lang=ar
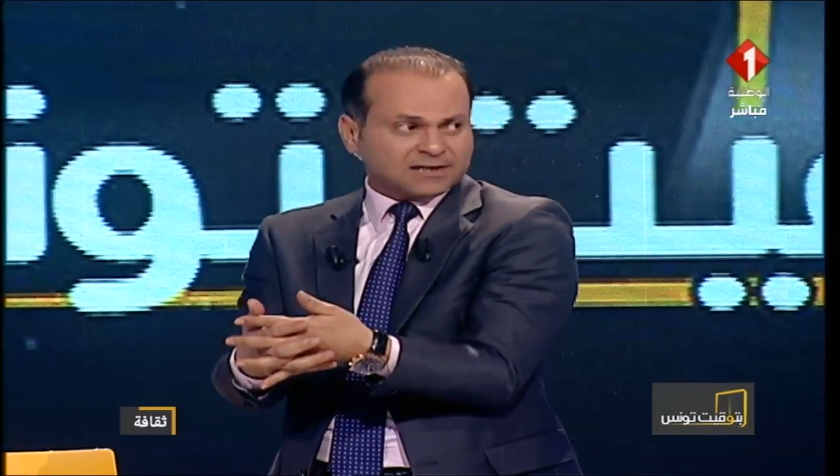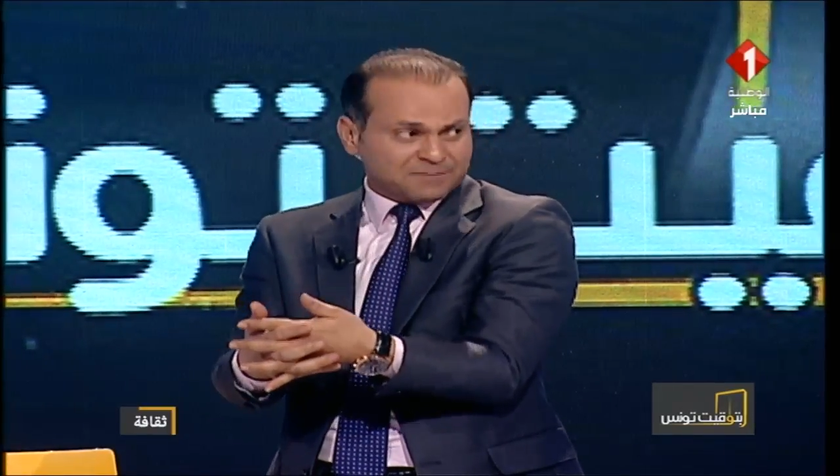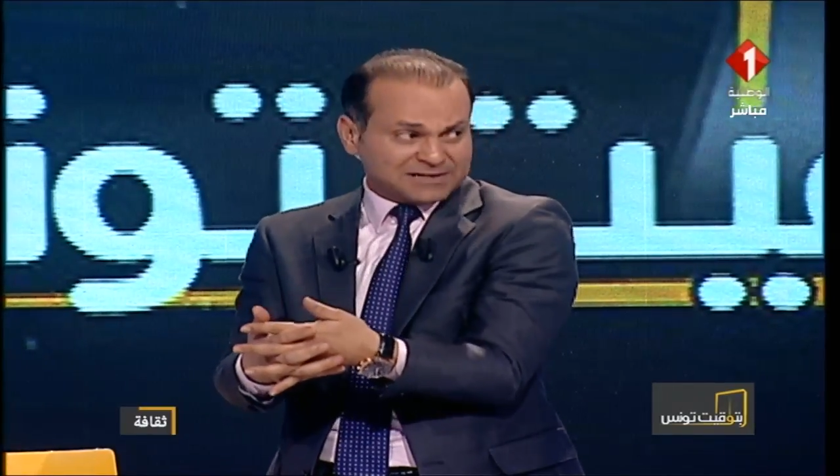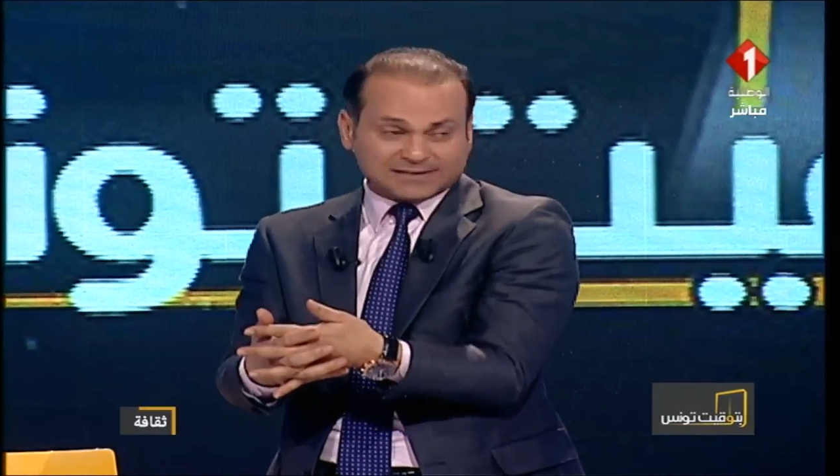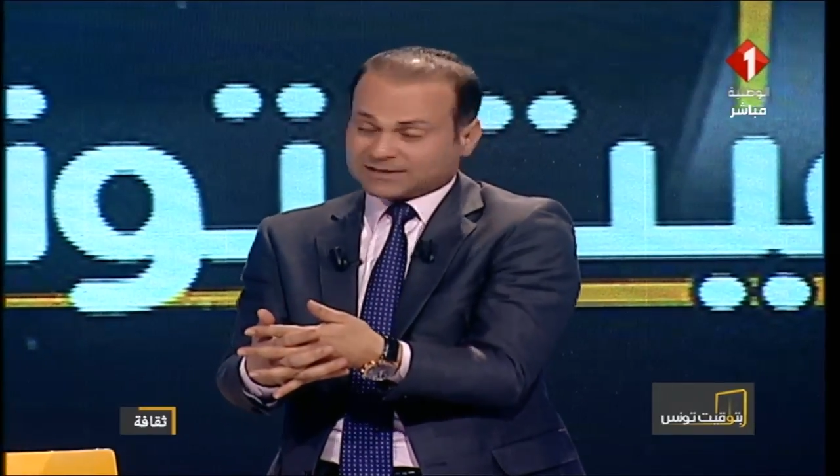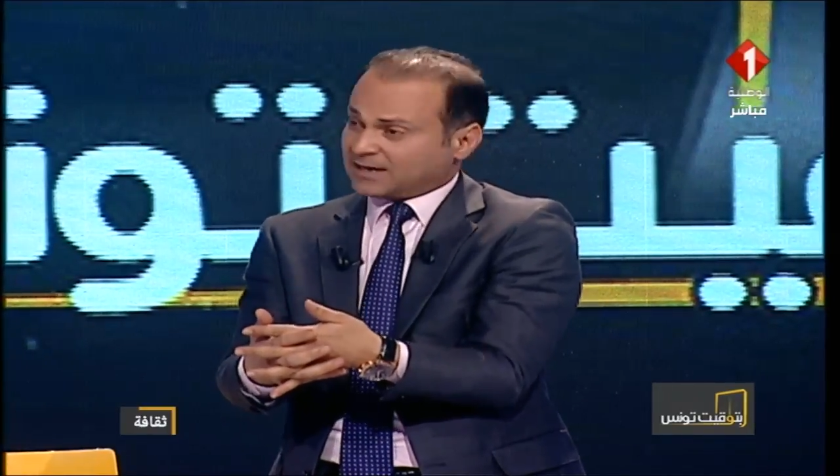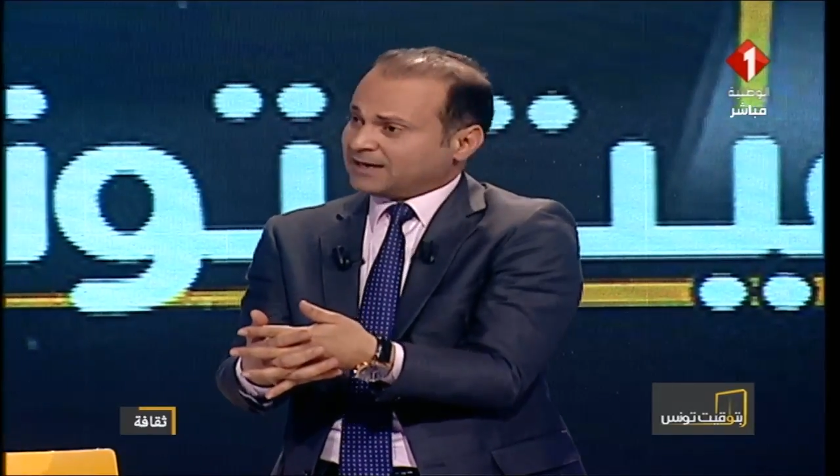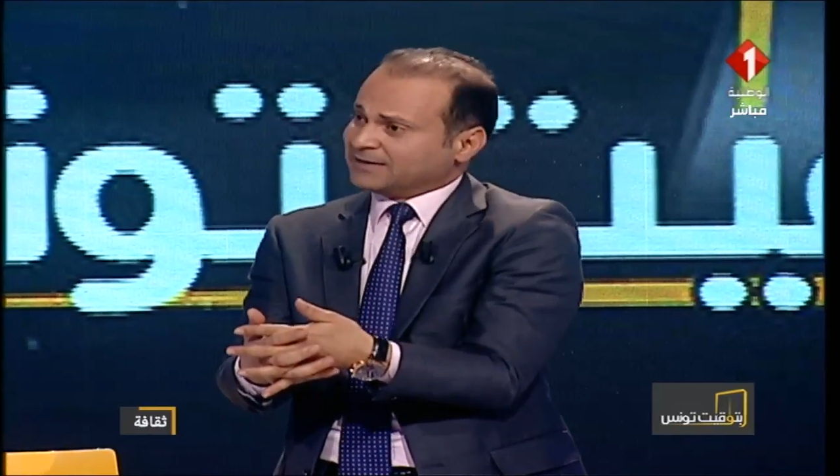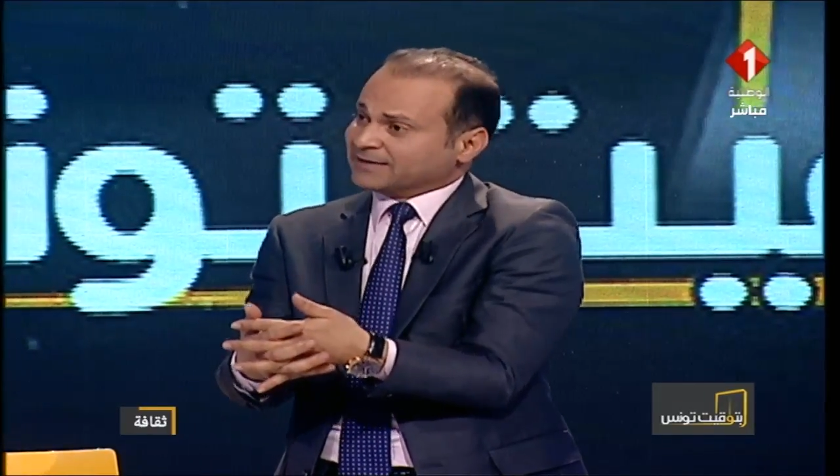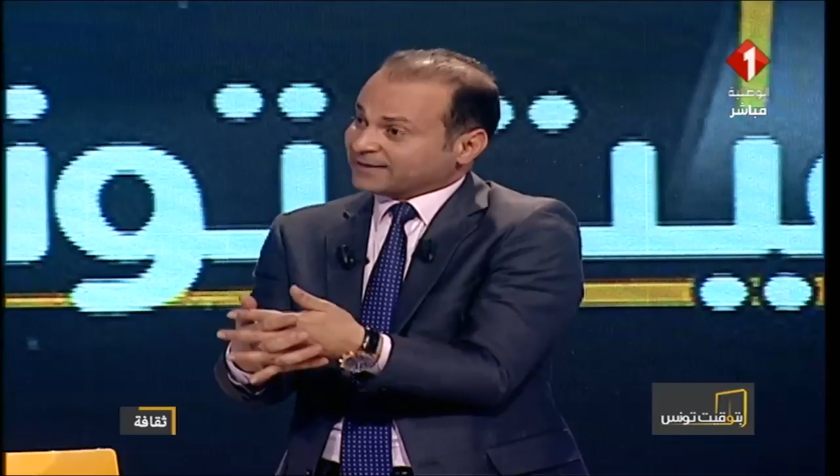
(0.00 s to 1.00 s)

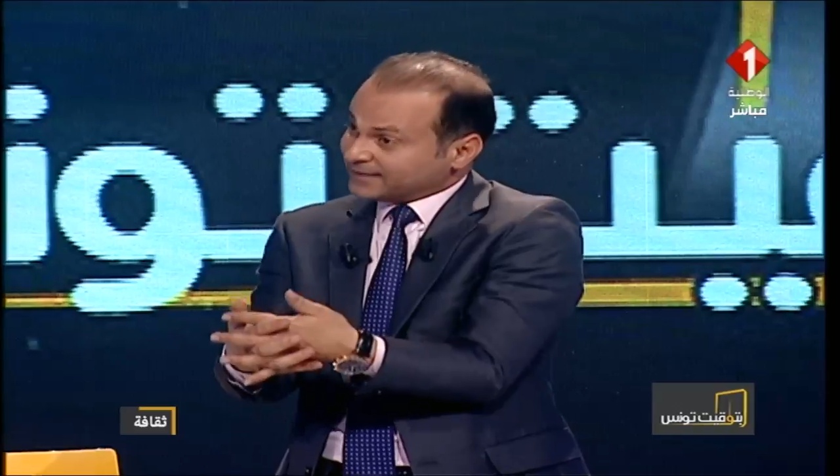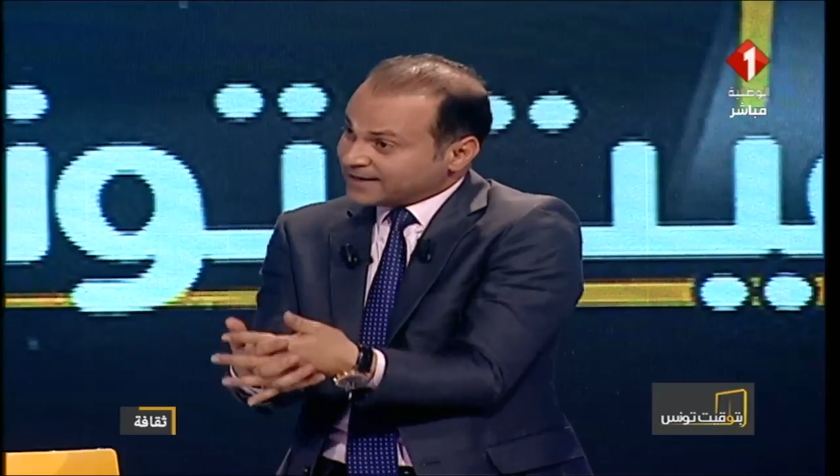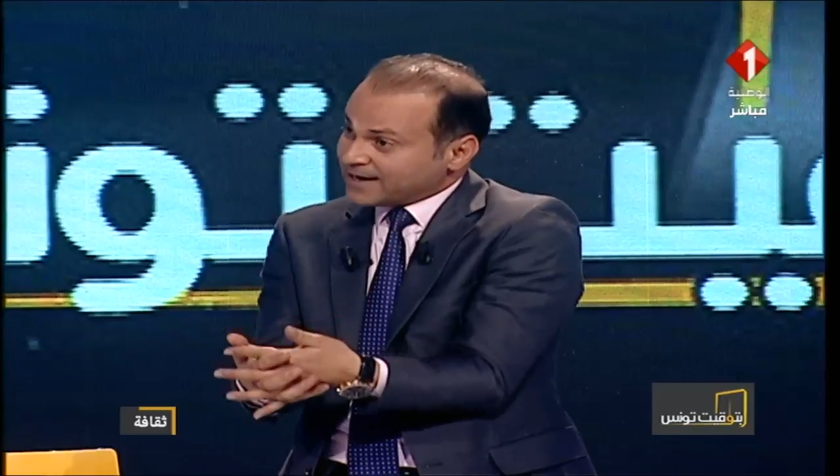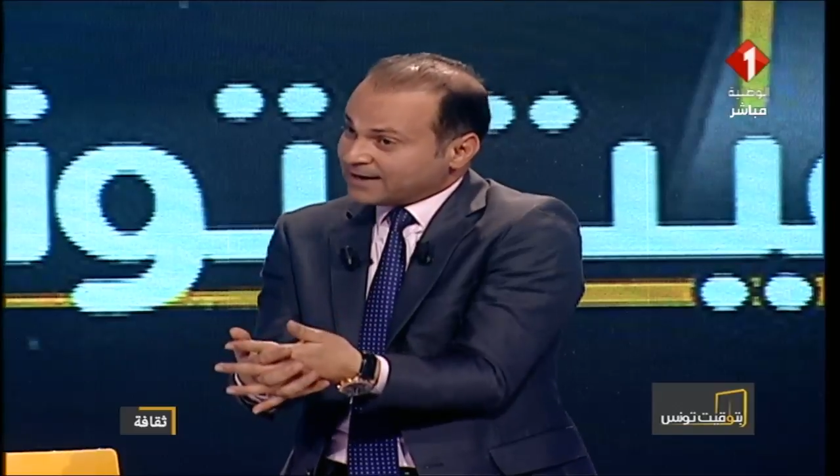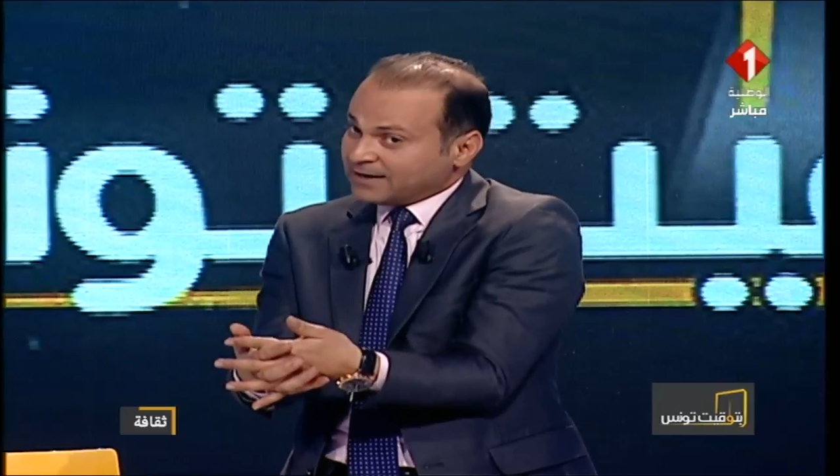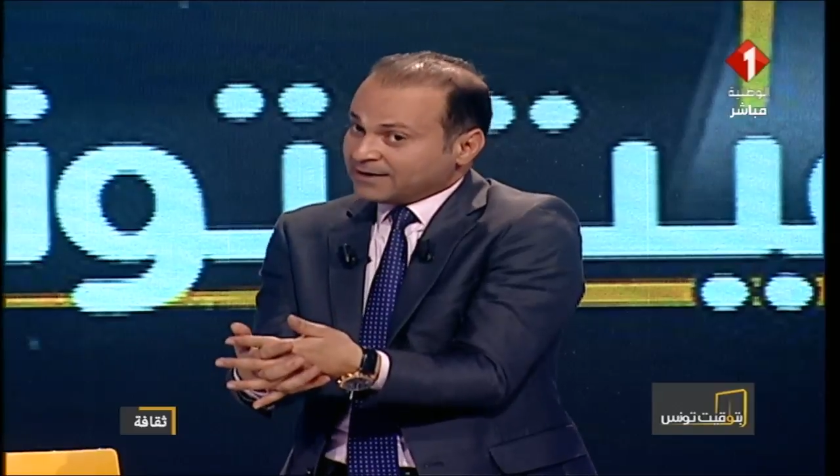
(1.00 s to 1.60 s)
للمسرح للغناء